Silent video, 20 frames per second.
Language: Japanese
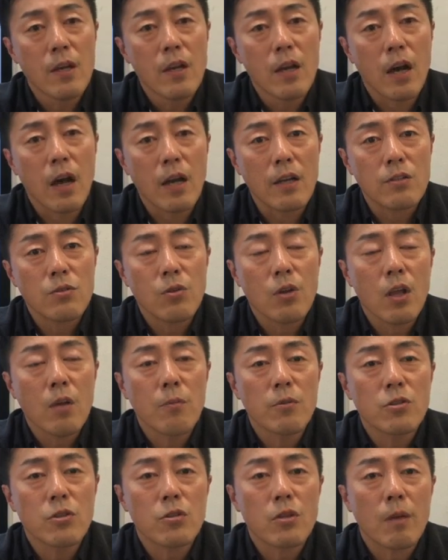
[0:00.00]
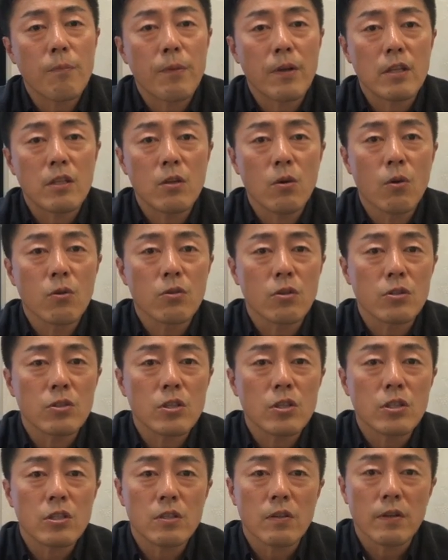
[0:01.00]
はい、その辺もちょっとやっぱり日本と
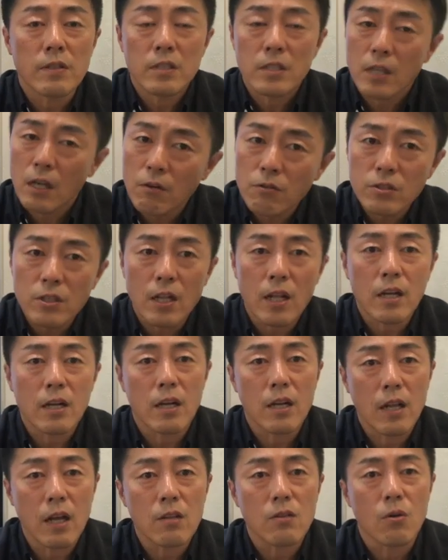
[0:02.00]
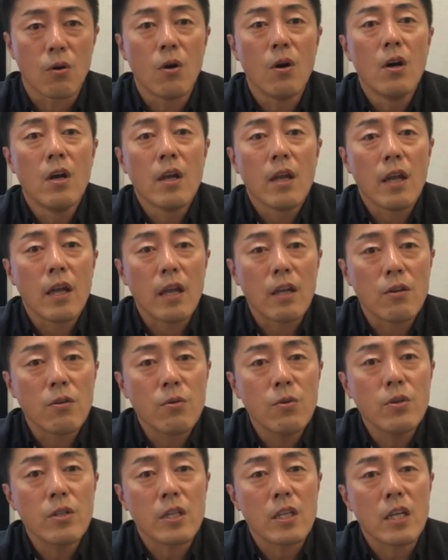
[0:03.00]
スイスでは違うんじゃないかなという
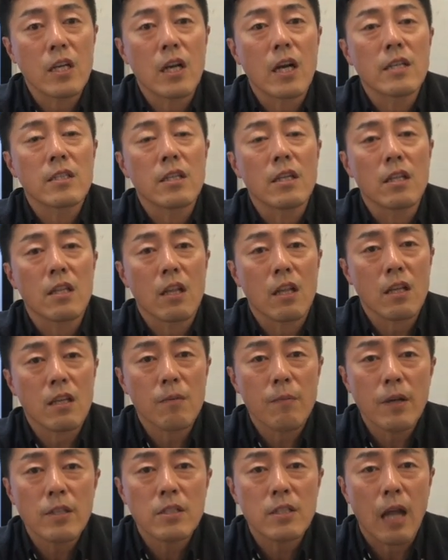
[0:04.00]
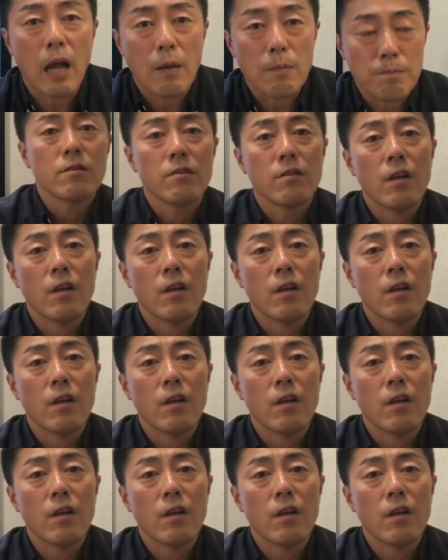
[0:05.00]
ふうに聞かせていただきました。